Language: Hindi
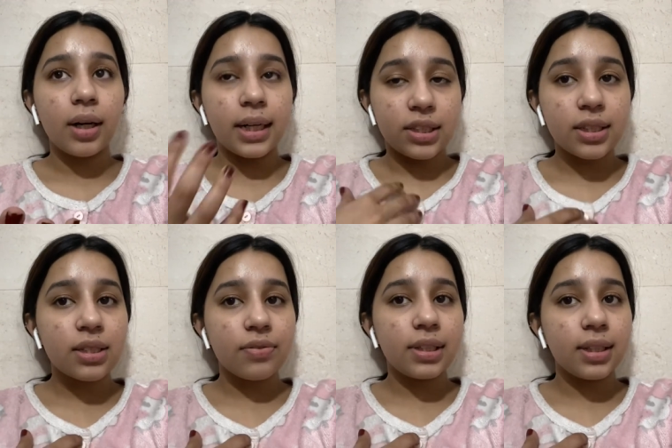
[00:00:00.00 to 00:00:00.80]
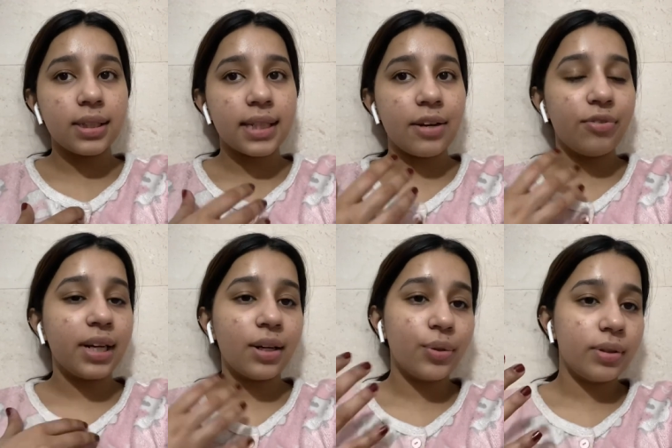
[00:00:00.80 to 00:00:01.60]
एडजस्ट विद हस एंड वी
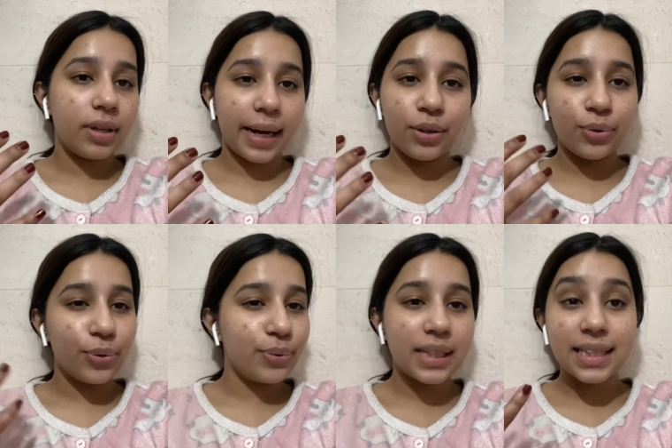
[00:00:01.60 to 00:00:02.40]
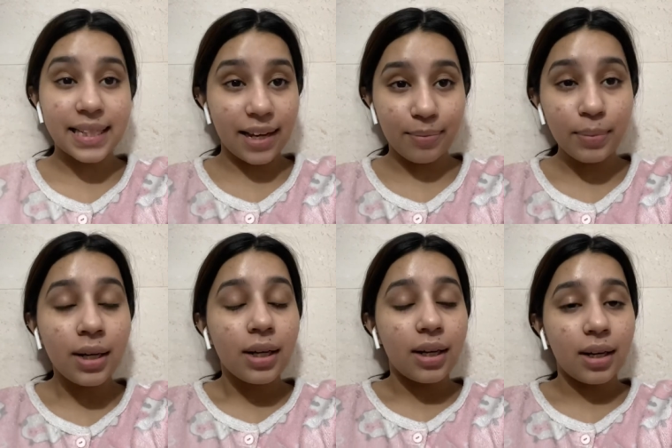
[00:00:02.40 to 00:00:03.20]
आर ट्राइंग टू डू द सेम
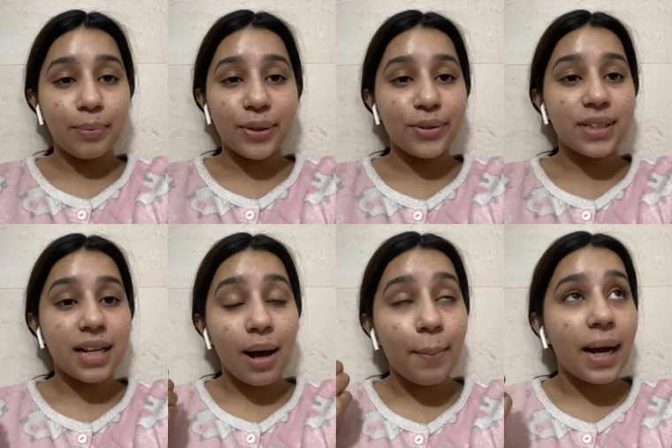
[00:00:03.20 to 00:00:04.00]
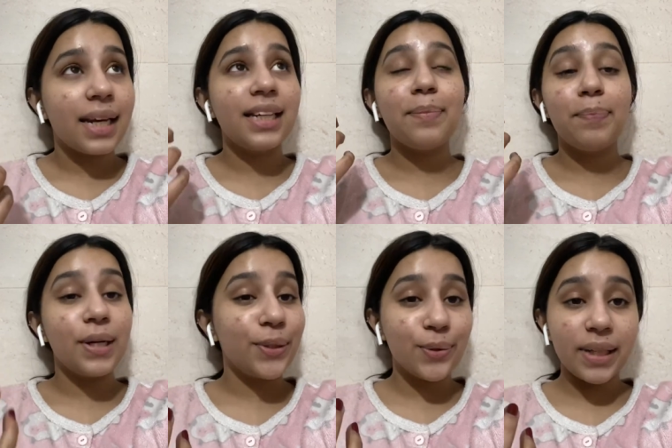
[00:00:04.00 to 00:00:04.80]
बिकॉज हमारे लिए
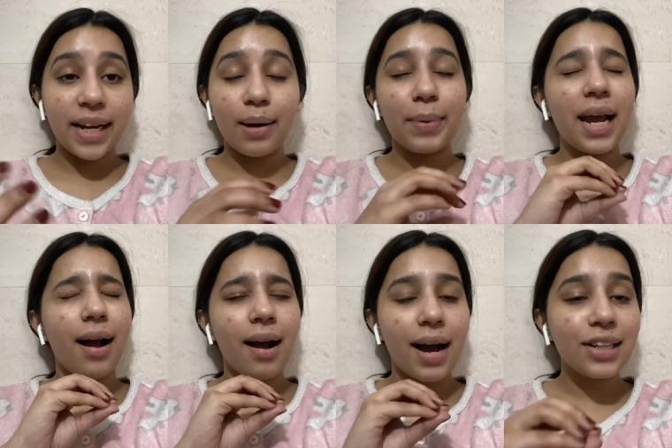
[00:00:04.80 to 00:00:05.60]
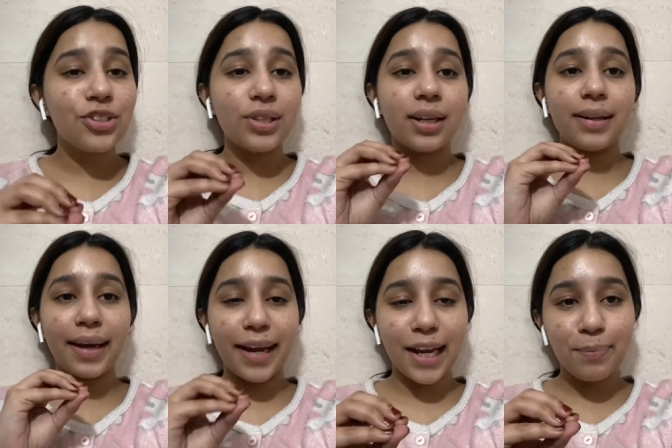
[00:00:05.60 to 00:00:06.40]
बिल्कुल नया हमने आज तक
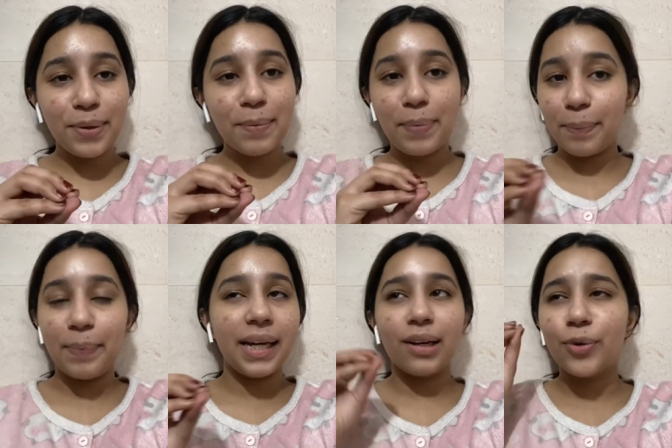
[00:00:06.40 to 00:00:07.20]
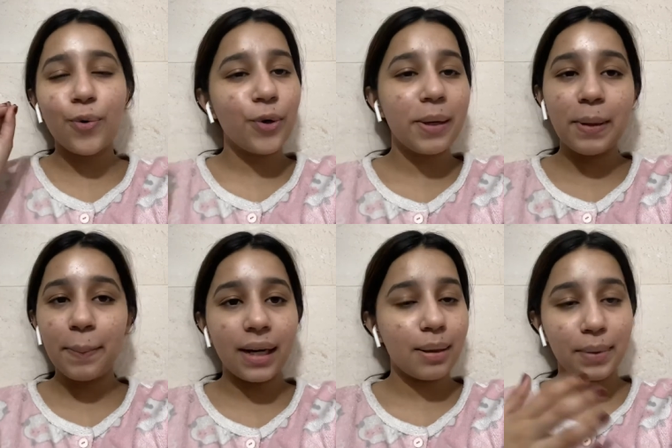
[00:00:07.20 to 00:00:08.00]
एक भी पपी या कोई भी
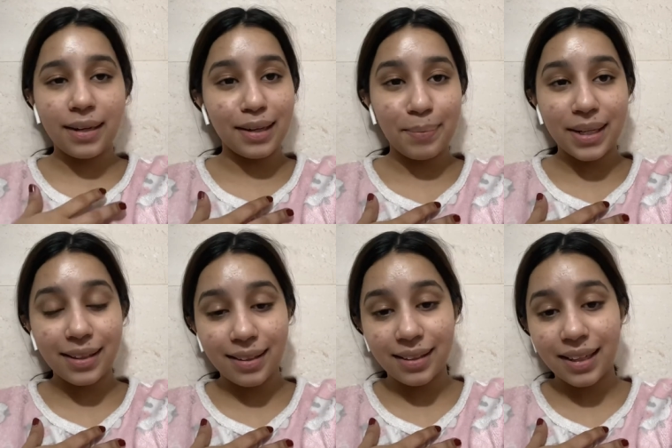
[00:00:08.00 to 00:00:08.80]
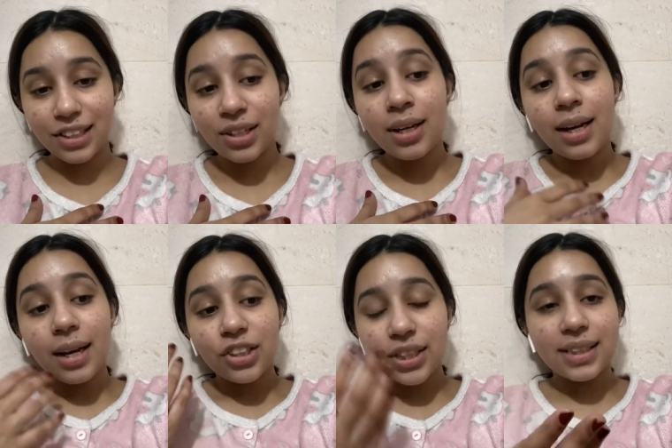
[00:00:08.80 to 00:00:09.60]
पेट अपने घर में नहीं रखा है
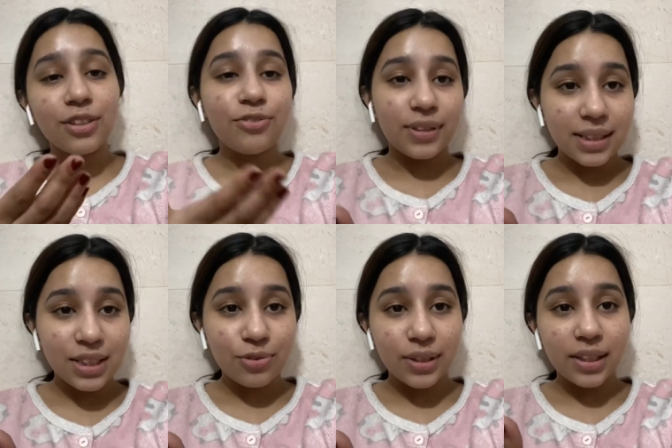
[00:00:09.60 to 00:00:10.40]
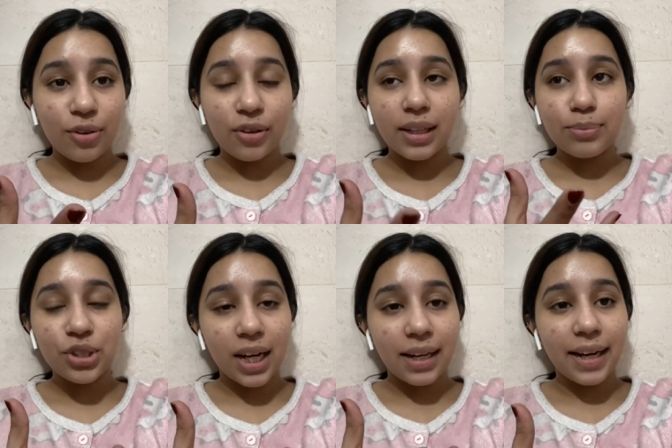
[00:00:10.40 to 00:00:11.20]
शी इज़ द फर्स्ट वन और हम
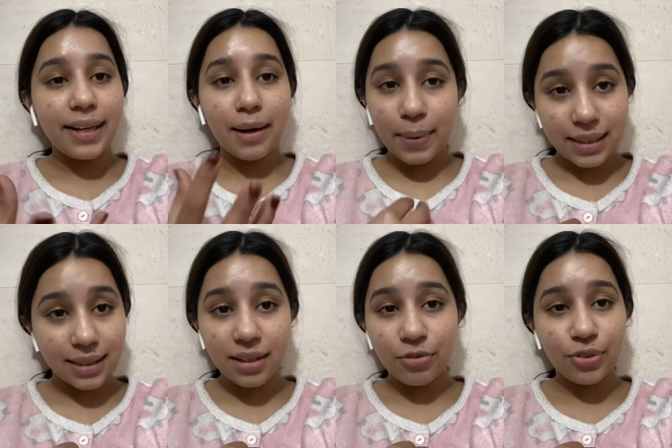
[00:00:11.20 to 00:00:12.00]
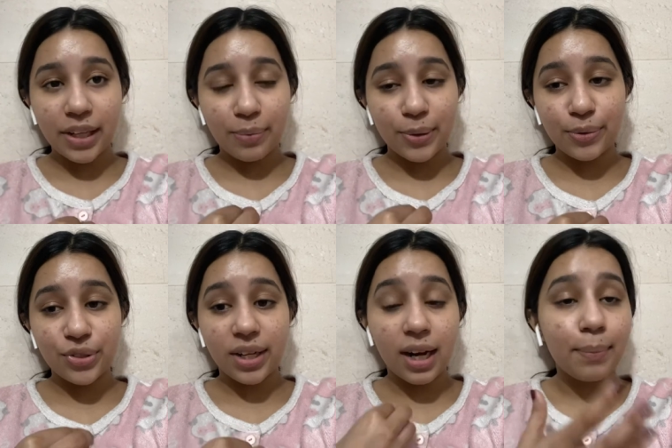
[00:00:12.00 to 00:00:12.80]
चाह रहे हैं ये हमारे साथ कंफर्टेबल हो
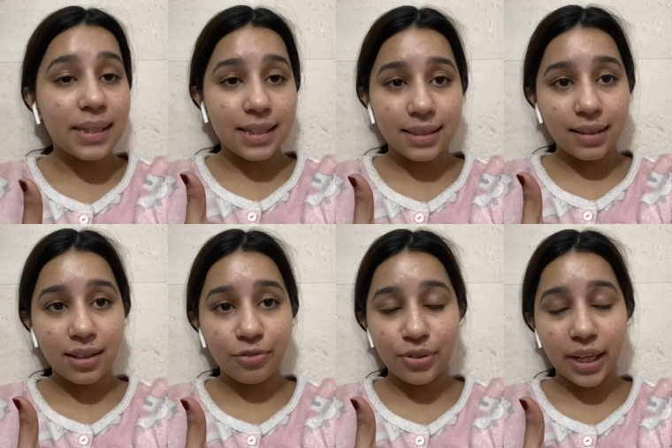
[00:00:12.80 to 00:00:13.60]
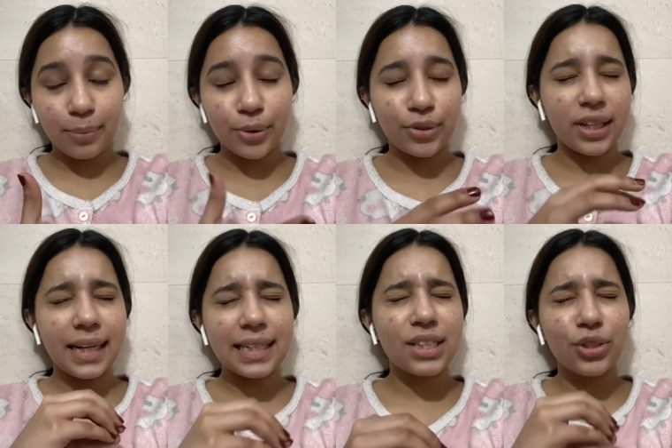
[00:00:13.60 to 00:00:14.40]
जाए हम इसके साथ कंफर्टेबल हो जाए
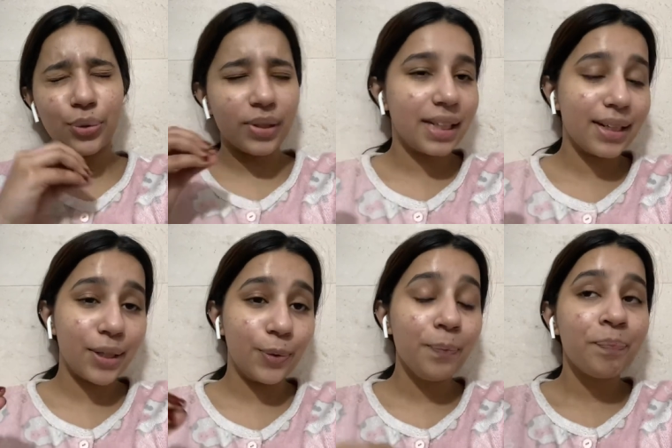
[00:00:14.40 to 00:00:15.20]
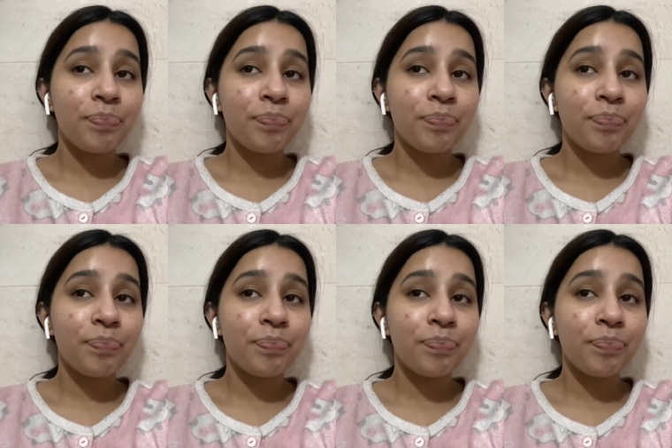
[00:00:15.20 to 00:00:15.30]
इट्स टोटली न्यू